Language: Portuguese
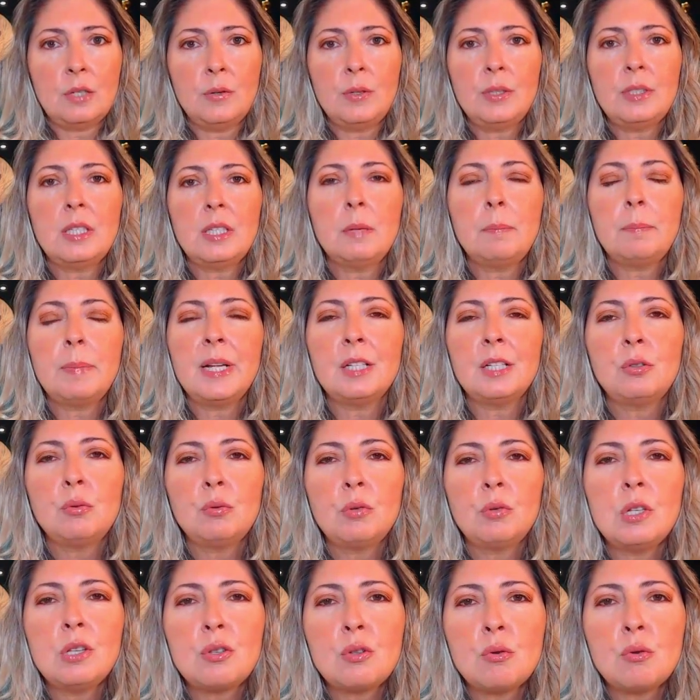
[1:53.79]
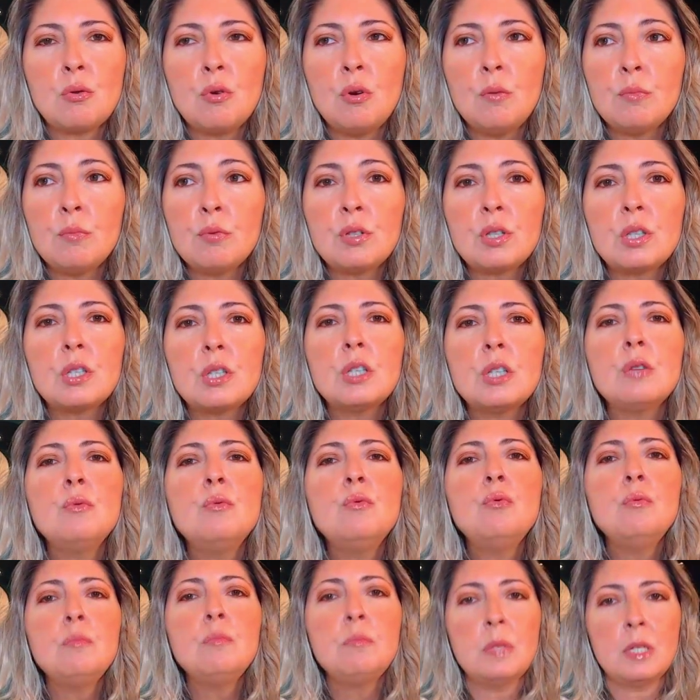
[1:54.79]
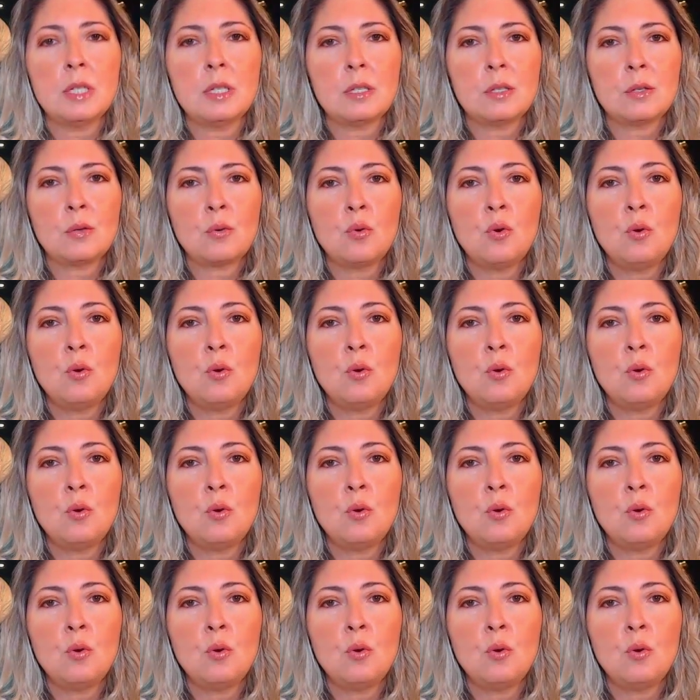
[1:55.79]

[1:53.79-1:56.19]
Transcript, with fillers: e eu interpreto isso como ciúmes,